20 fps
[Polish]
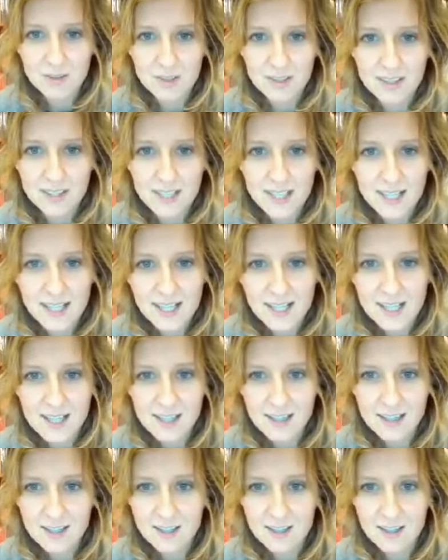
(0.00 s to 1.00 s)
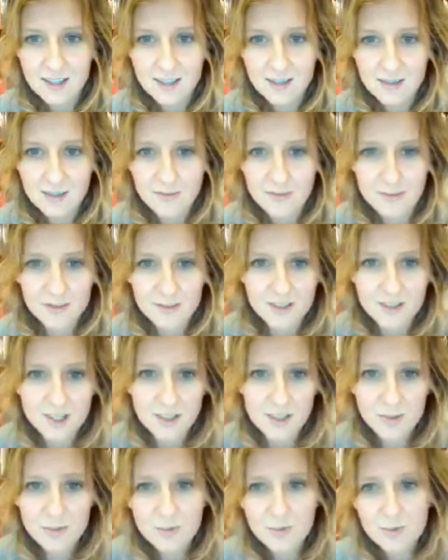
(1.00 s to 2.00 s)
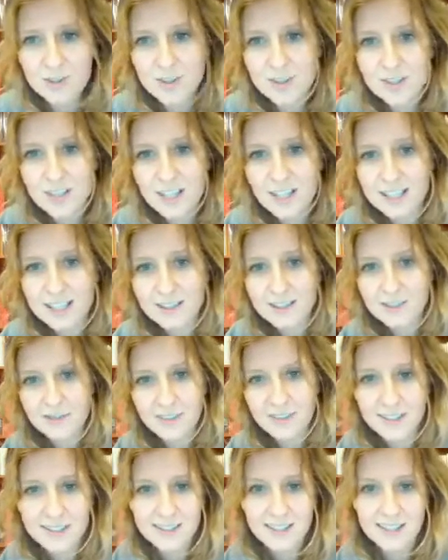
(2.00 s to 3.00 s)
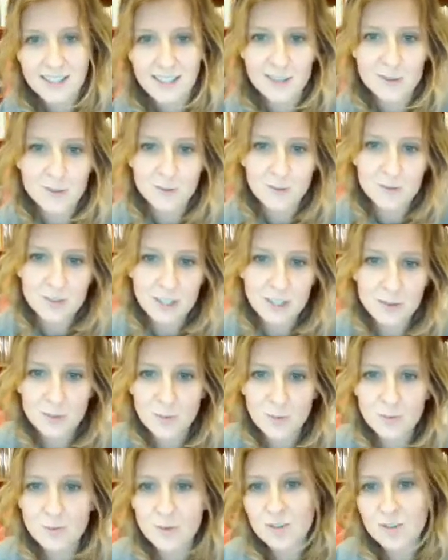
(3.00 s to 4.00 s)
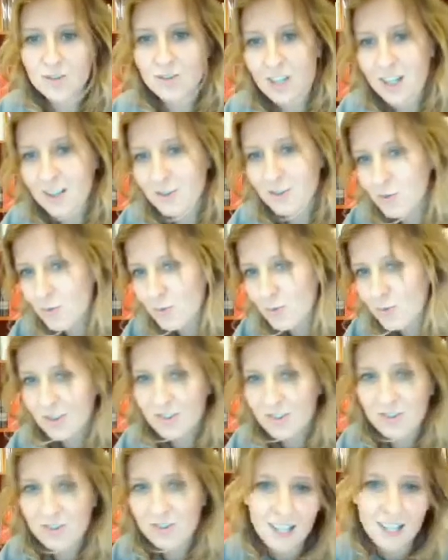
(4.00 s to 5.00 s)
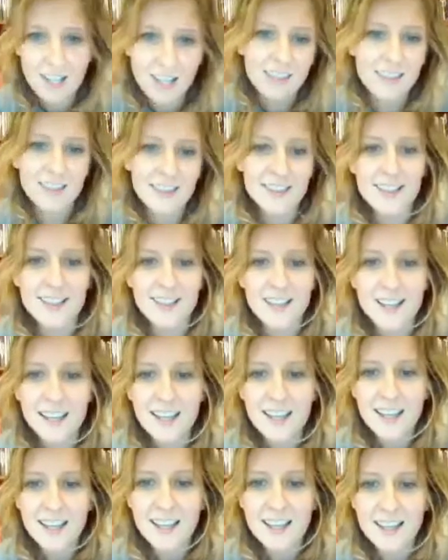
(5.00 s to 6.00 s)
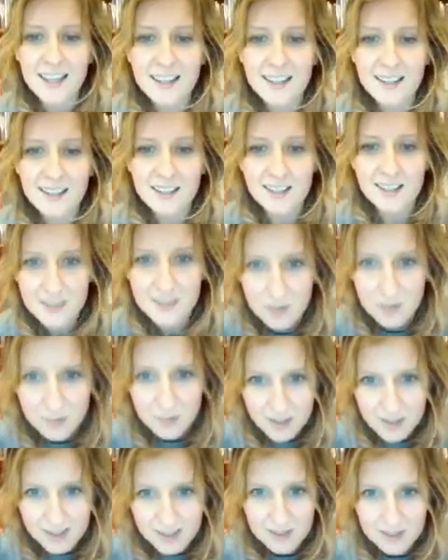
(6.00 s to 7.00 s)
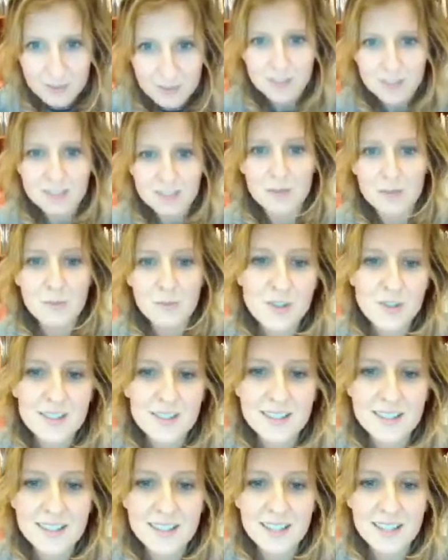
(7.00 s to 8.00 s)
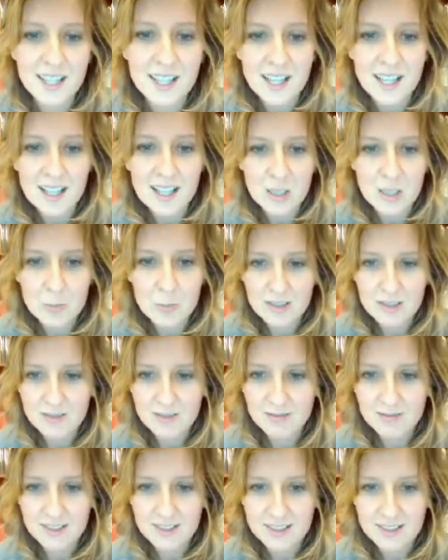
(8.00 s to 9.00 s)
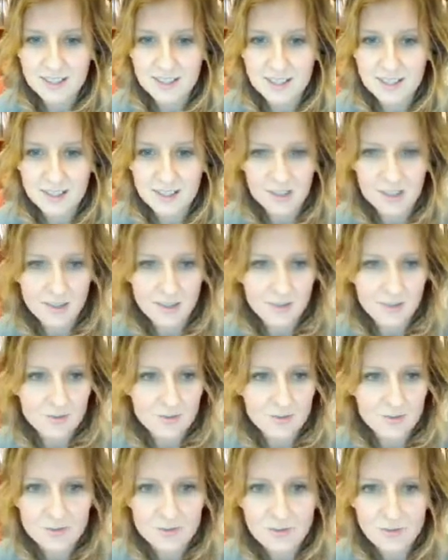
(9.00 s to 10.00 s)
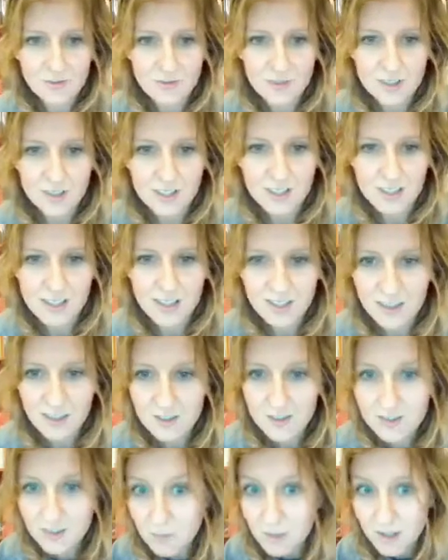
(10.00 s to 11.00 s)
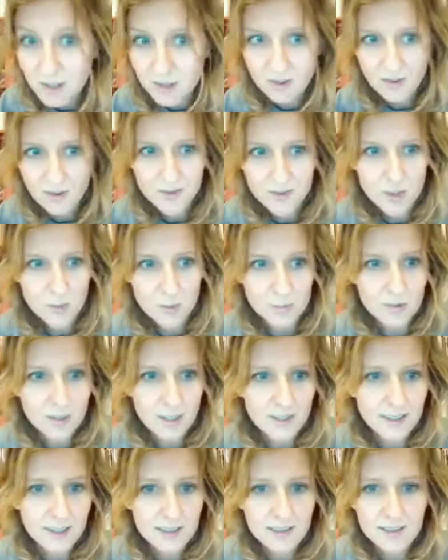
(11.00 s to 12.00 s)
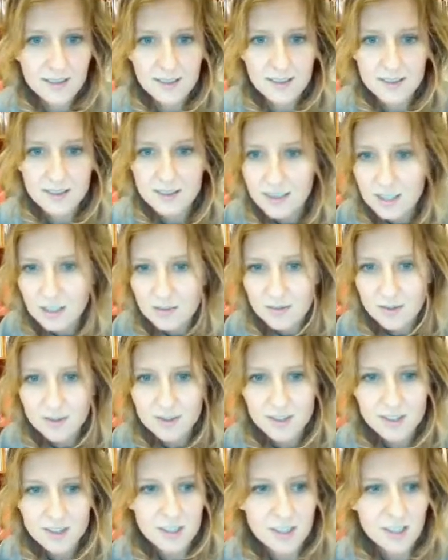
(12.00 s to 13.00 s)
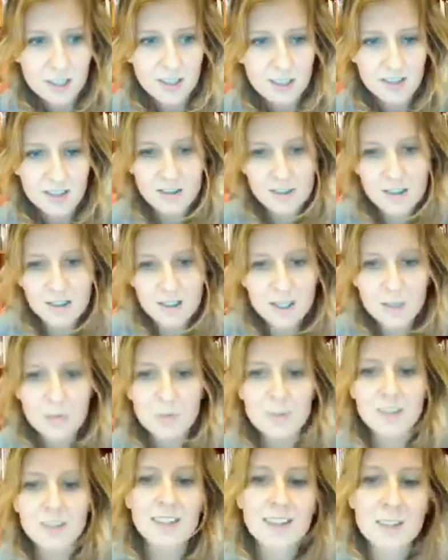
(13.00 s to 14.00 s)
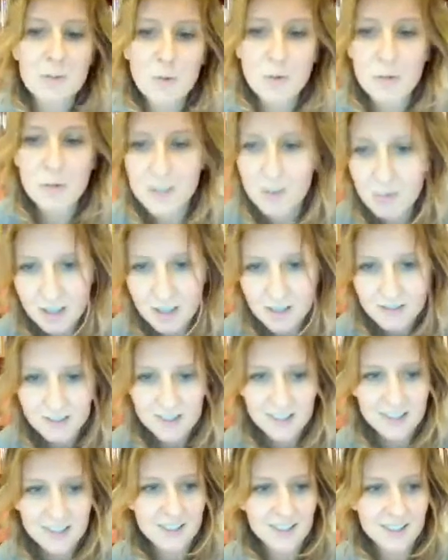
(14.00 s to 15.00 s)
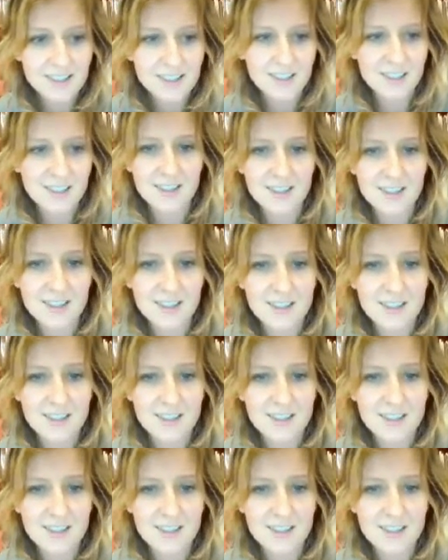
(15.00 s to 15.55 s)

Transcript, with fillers: nauczycielek, wolontariuszy, aktywistek, studentów, doktorantów, doktorantek. Są też jacyś przedsiębiorcy i pracownicy NGO-sów. Też są inne osoby, a tak z ciekawości, gdyby te inne mogły się ujawnić,